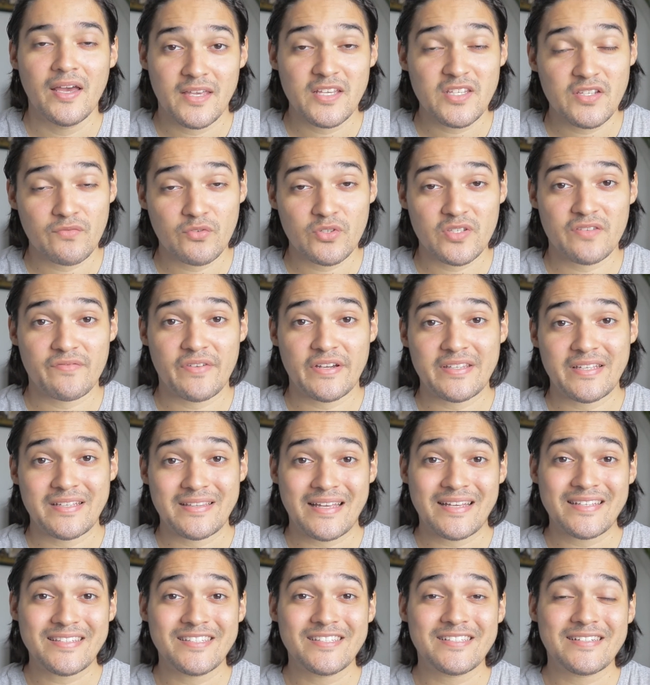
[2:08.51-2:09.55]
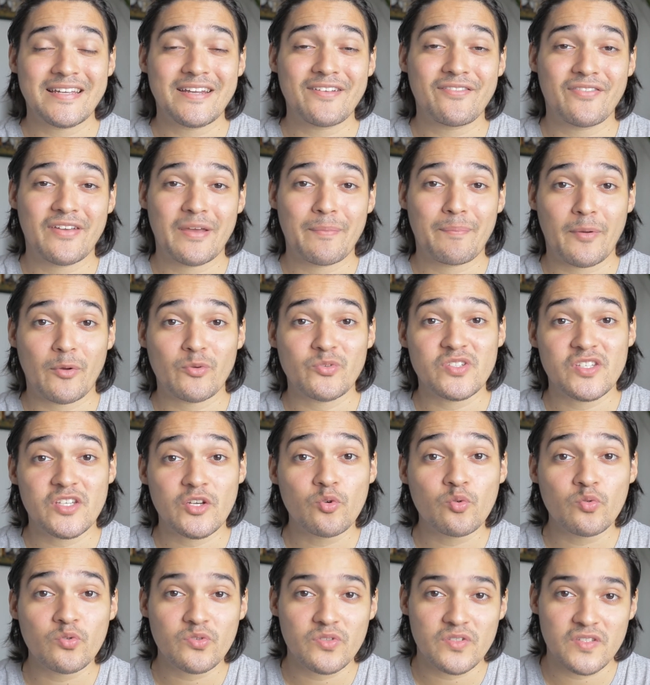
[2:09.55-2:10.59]
E se você vai tentar se inscrever para o
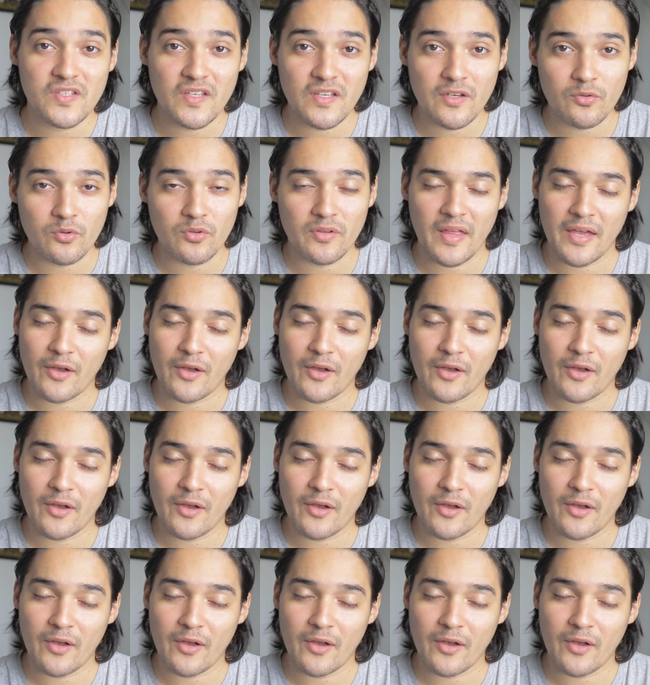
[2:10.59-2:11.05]
segundo ciclo,